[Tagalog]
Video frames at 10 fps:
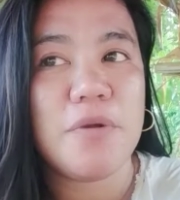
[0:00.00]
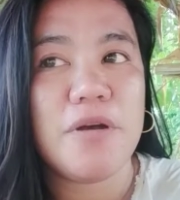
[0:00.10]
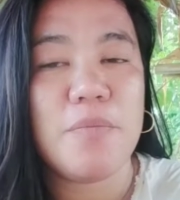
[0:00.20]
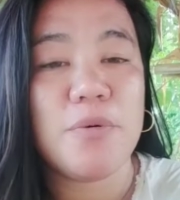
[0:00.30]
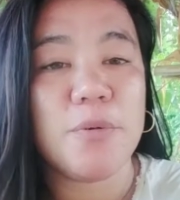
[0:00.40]

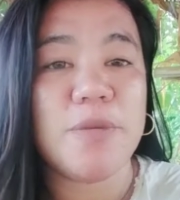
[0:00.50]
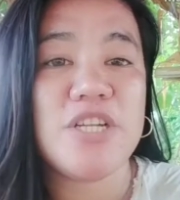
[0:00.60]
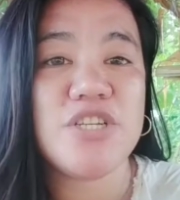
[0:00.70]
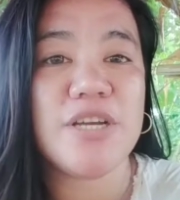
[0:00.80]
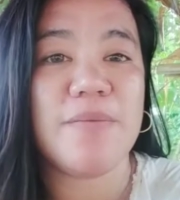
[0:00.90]
uh,
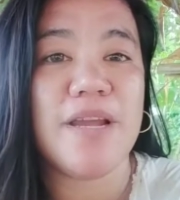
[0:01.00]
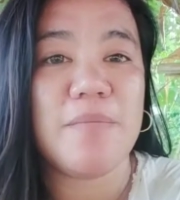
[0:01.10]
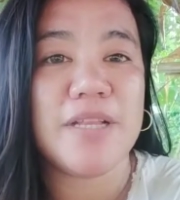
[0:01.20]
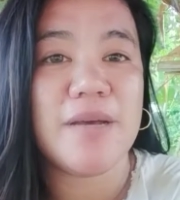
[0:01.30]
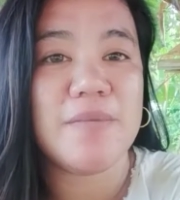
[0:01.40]
probinsya,
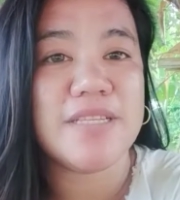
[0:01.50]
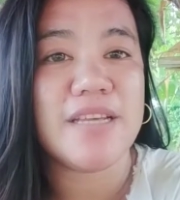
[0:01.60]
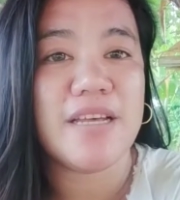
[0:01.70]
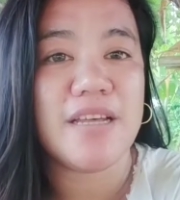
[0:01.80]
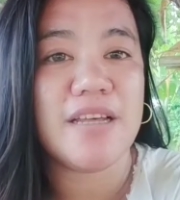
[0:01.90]
malapit kami
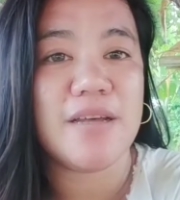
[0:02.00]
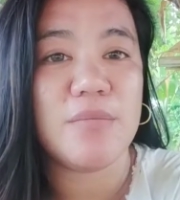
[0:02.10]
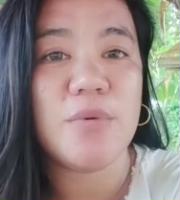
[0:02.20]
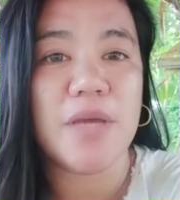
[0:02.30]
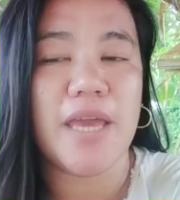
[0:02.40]
sa
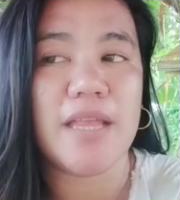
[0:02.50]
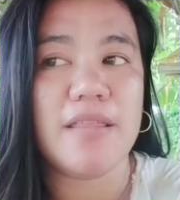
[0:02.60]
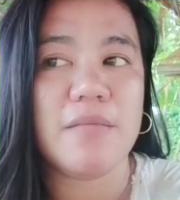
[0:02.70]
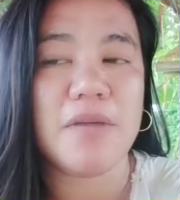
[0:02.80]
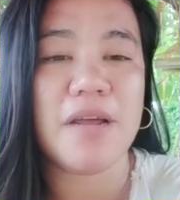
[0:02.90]
bukid,
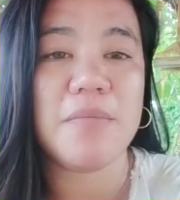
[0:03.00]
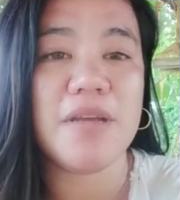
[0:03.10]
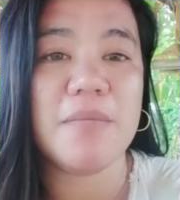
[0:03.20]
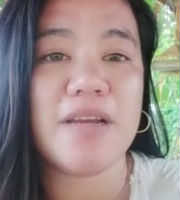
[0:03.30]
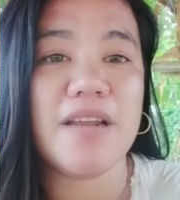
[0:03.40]
marami
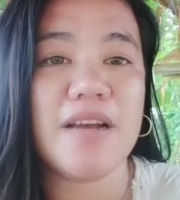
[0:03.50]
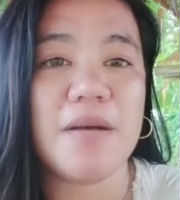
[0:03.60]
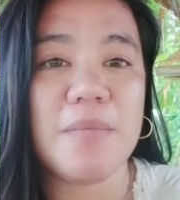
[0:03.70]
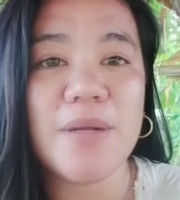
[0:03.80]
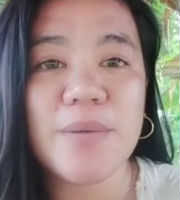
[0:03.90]
kaming
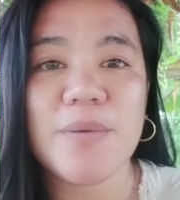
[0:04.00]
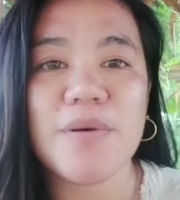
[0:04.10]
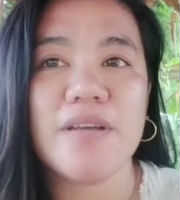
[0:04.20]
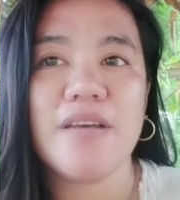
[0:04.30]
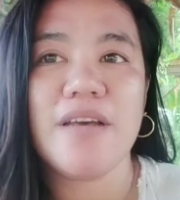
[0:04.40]
alagang manok,
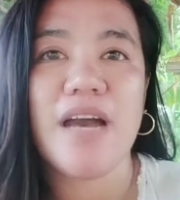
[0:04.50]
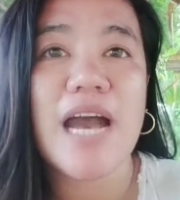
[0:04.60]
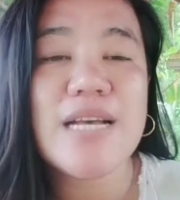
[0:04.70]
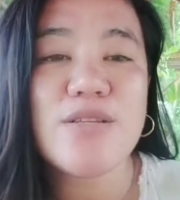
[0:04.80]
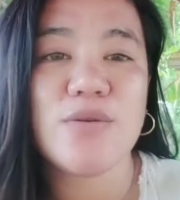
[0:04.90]

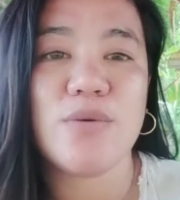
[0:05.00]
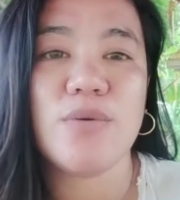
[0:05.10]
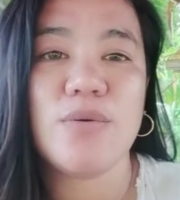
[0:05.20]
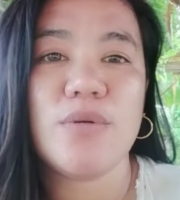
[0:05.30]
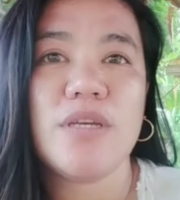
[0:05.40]
aso,
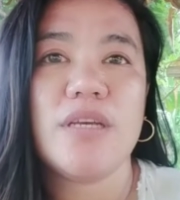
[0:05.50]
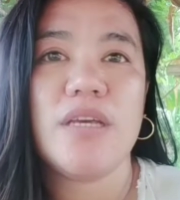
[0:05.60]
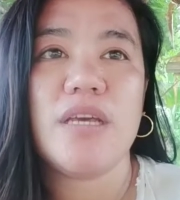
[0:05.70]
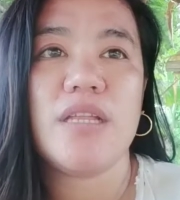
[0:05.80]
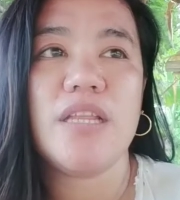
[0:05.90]

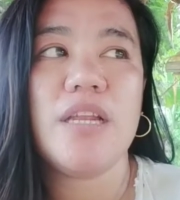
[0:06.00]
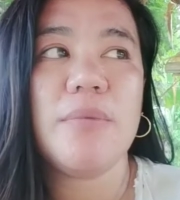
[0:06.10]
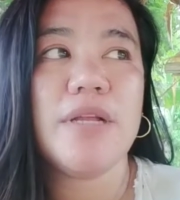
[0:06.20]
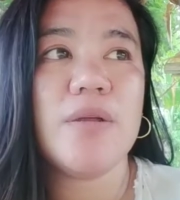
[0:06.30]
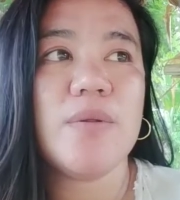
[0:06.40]
hindi
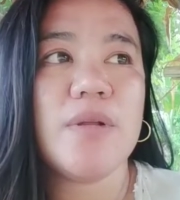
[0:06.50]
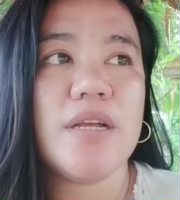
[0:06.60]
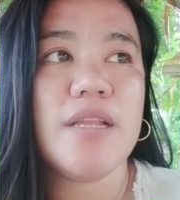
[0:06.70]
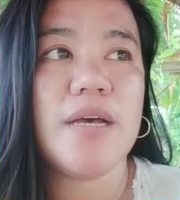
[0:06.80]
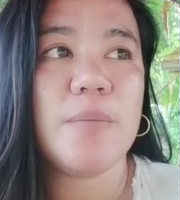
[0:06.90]
naman ganoon
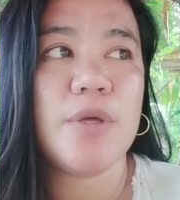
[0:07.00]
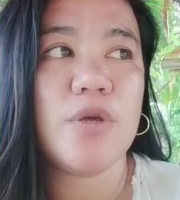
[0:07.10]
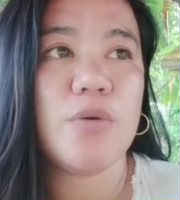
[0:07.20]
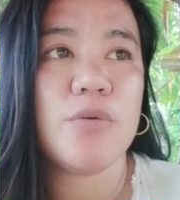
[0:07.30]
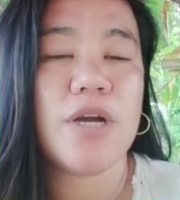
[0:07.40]
kadami
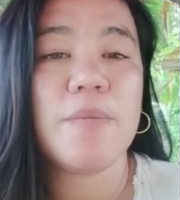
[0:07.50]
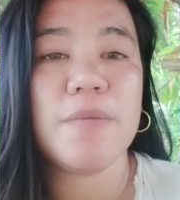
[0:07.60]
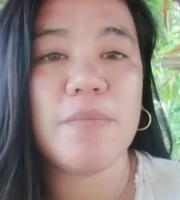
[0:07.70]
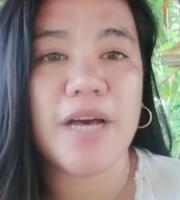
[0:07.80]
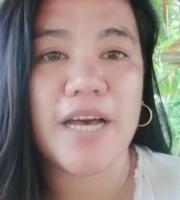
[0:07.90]
yung
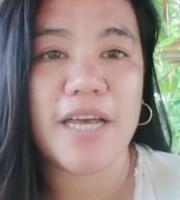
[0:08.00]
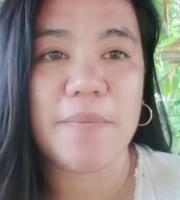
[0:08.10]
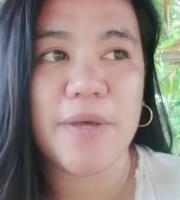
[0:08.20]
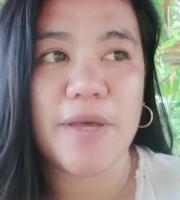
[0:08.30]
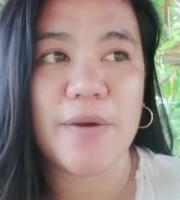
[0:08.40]
kapitbahay,
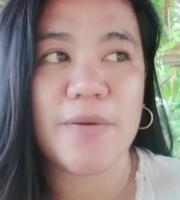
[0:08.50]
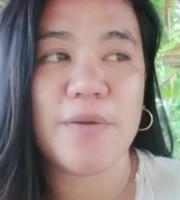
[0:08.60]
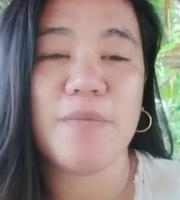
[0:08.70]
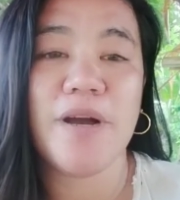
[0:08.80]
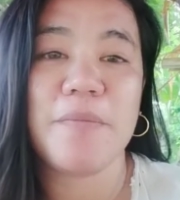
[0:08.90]
pero
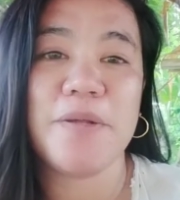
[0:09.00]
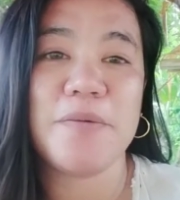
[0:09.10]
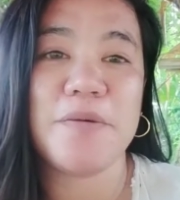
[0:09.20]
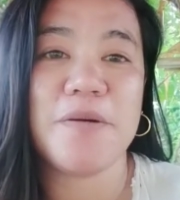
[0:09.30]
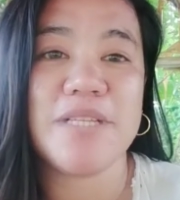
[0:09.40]
yung mga manok
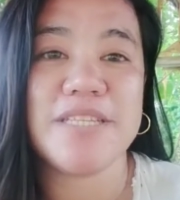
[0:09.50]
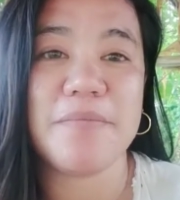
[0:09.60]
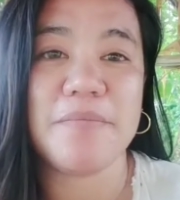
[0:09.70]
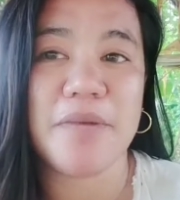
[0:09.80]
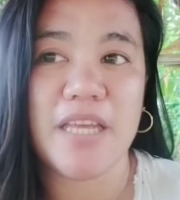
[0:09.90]
ko minsan
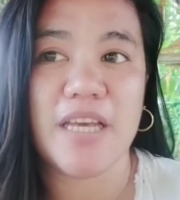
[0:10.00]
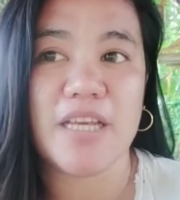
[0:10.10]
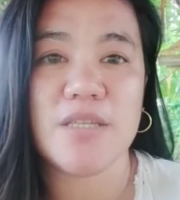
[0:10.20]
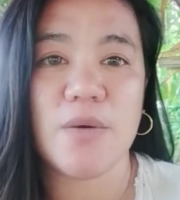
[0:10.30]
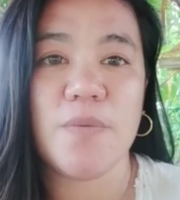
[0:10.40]
maingay.
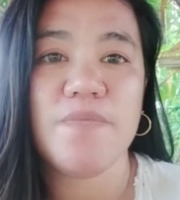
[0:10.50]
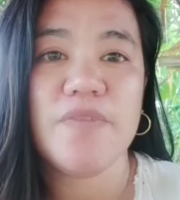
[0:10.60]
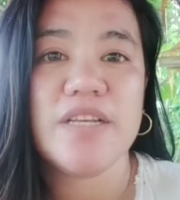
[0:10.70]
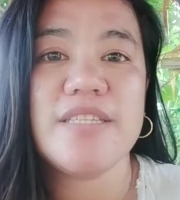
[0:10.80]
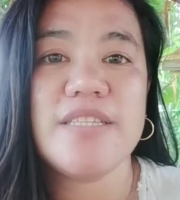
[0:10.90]
So,
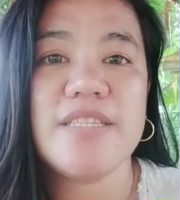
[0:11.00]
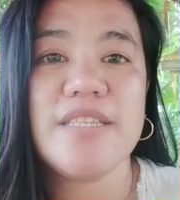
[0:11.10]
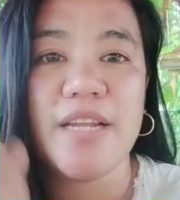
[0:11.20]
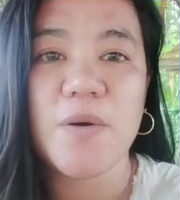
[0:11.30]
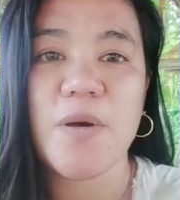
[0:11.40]
sana
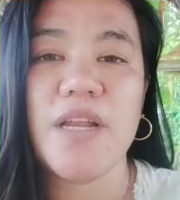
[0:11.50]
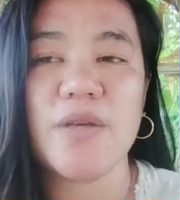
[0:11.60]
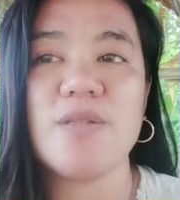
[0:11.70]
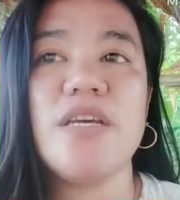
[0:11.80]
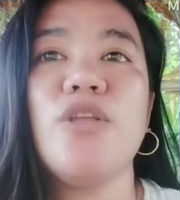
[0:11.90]
okay lang yun
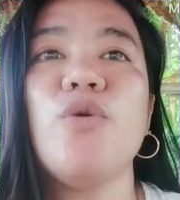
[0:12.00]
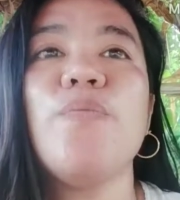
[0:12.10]
sa inyo.